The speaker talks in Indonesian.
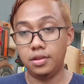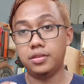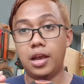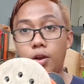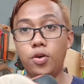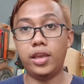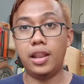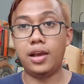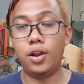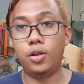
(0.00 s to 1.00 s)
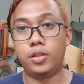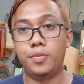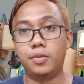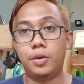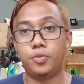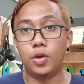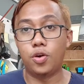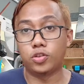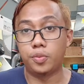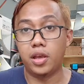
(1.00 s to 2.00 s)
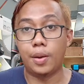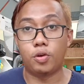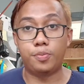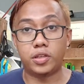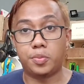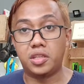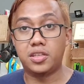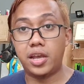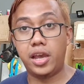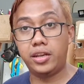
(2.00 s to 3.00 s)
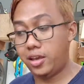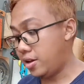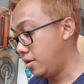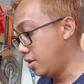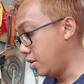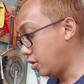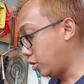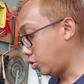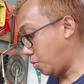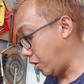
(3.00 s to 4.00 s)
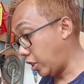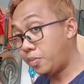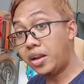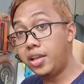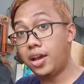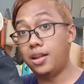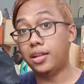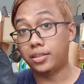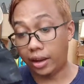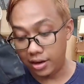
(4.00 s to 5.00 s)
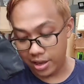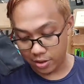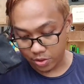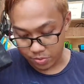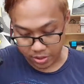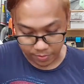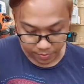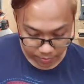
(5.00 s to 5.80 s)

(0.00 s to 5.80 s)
sangat oke okay lah kalau teman-teman punya workshop yang nggak proper seperti saya ini ya coba kita bandingkan dengan Stanley ya teman-teman